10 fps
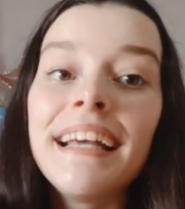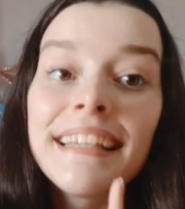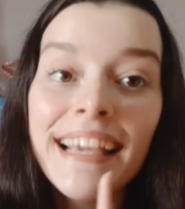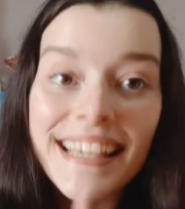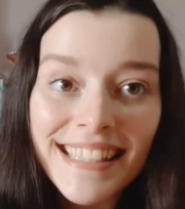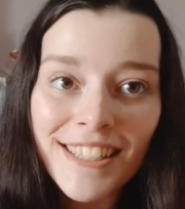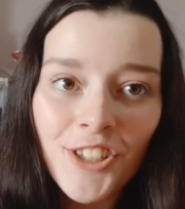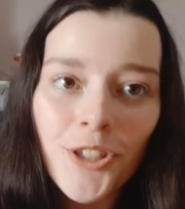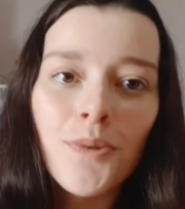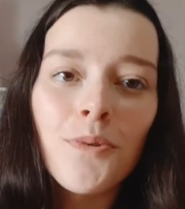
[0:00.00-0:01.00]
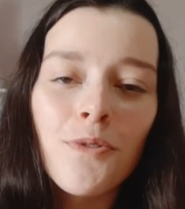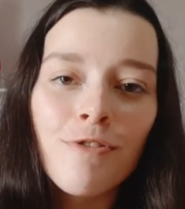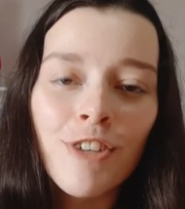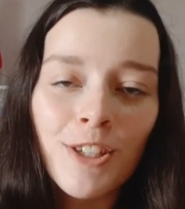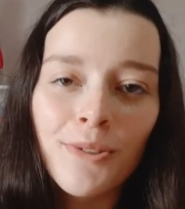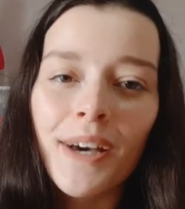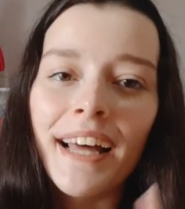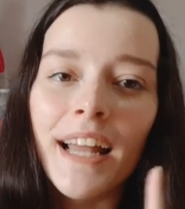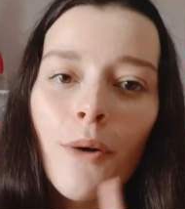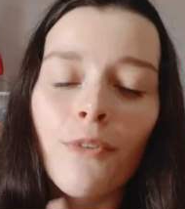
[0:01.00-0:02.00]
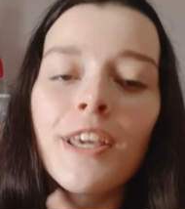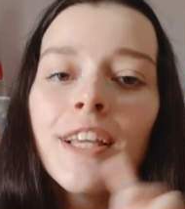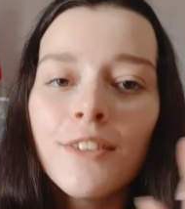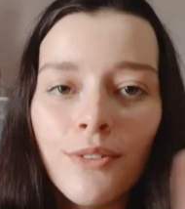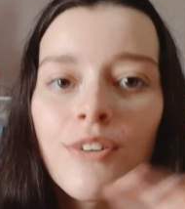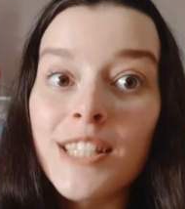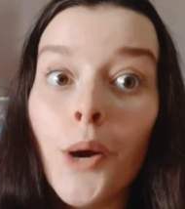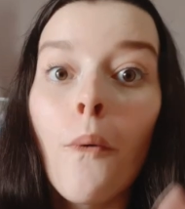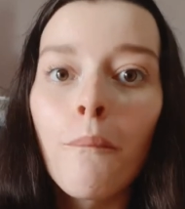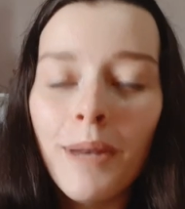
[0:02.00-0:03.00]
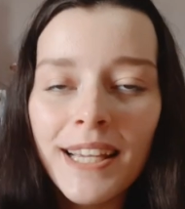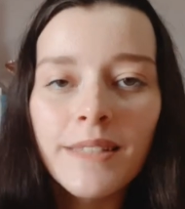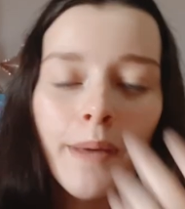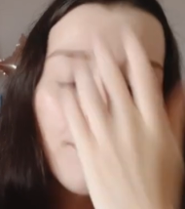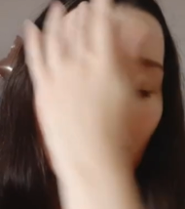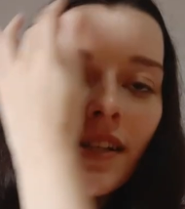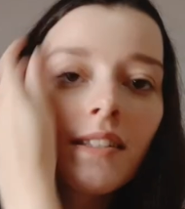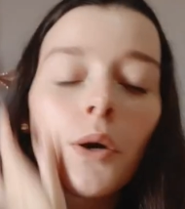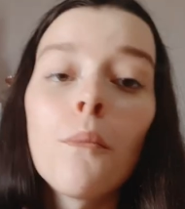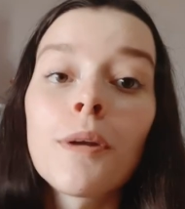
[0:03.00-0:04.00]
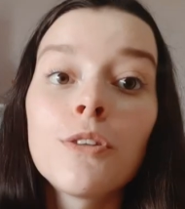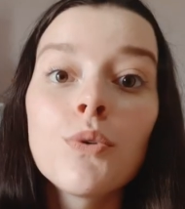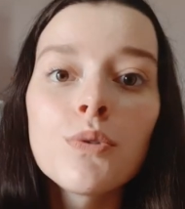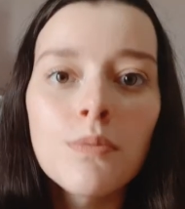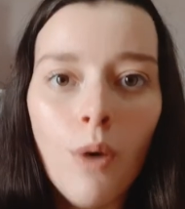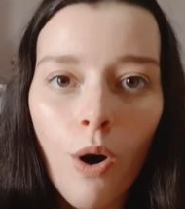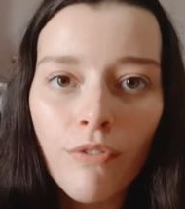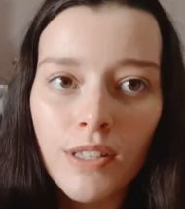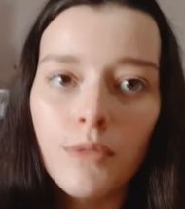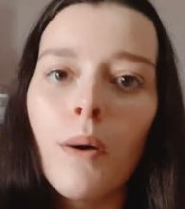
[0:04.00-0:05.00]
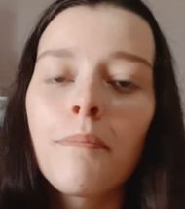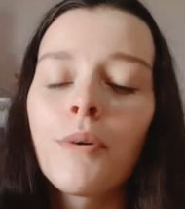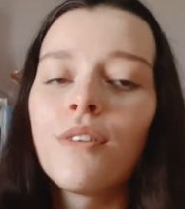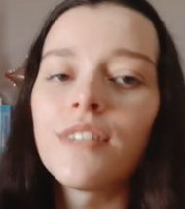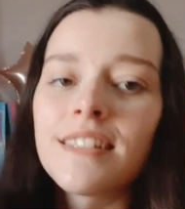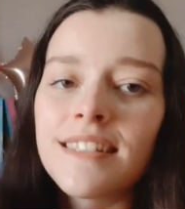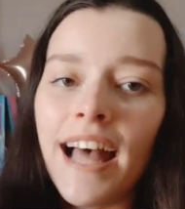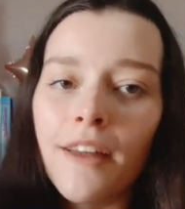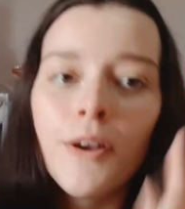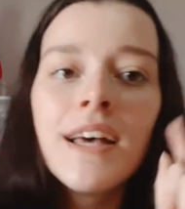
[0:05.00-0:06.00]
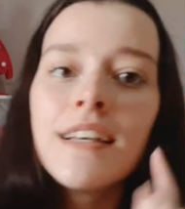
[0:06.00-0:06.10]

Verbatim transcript: Quem assistiu o vídeo do canal indo fazer comprinhas para mudança e comprando os móveis do AP Universitário,